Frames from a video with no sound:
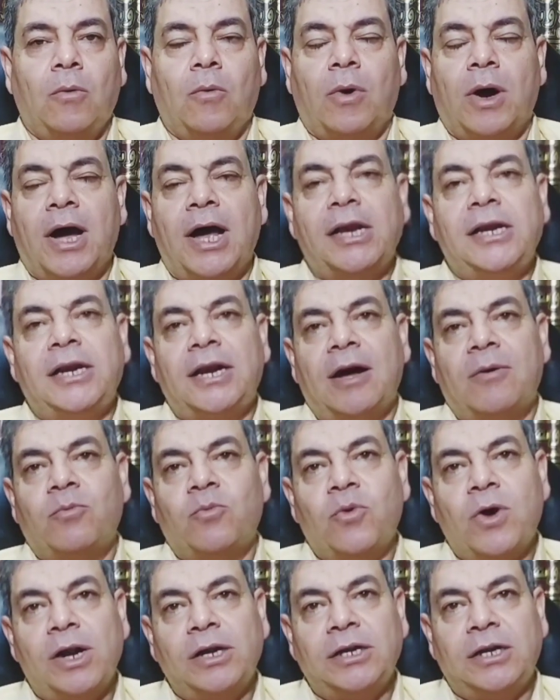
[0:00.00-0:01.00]
وهل
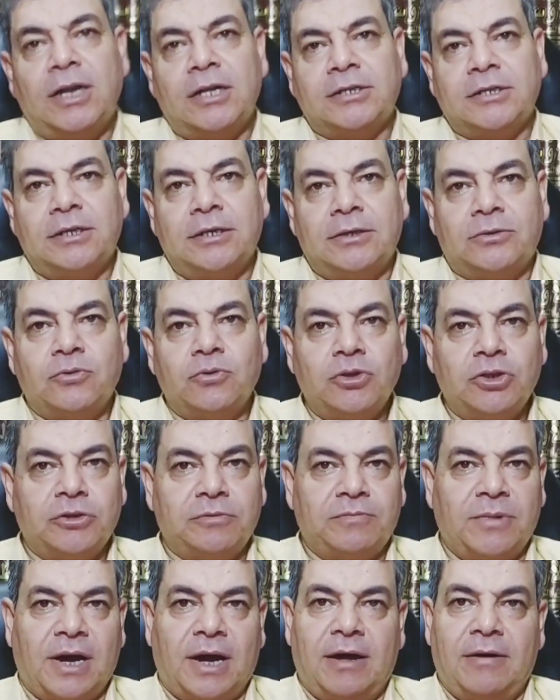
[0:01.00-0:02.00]
الأموال التي
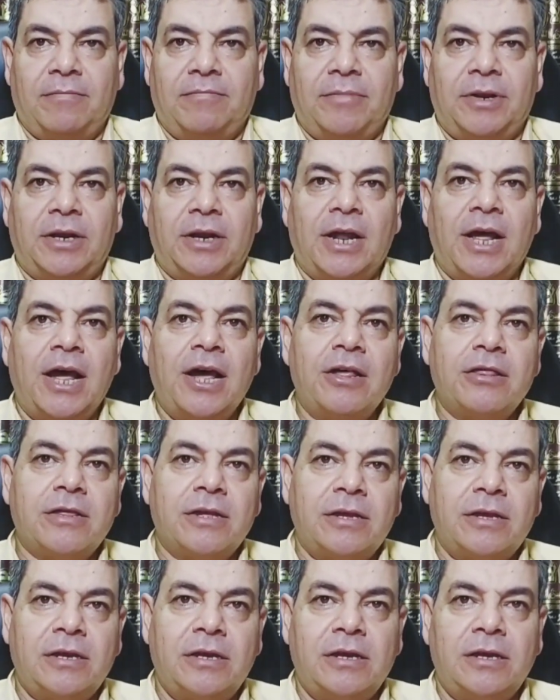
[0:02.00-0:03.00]
تجمع من
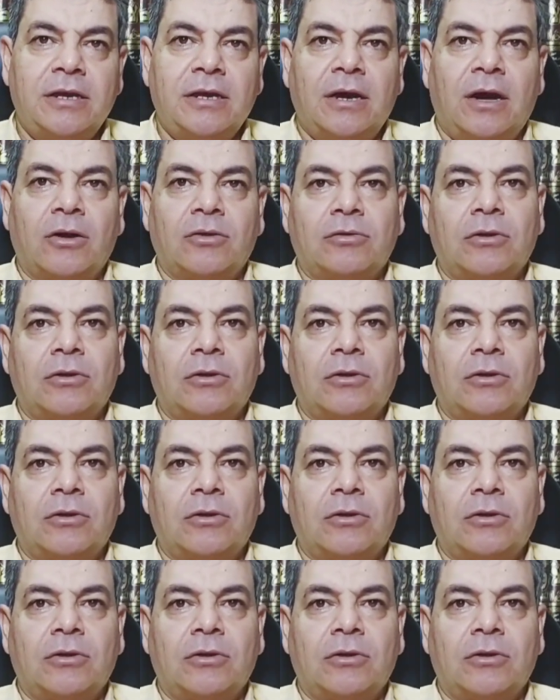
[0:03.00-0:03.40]
هذه